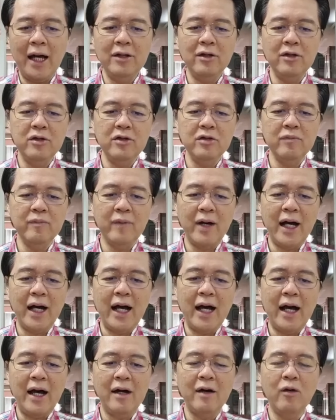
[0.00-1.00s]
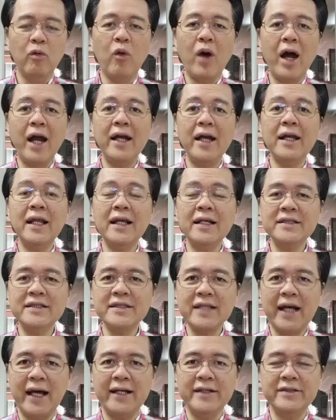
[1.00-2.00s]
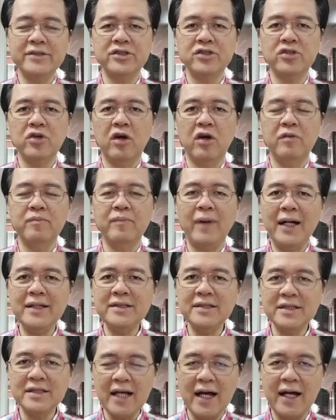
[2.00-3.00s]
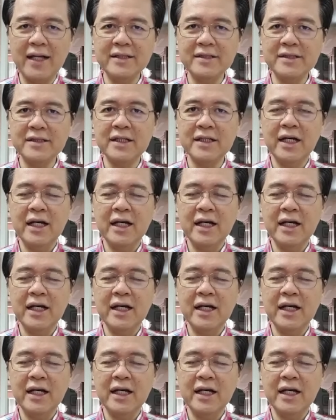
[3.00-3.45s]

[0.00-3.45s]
ano yung mga warning signs or bad signs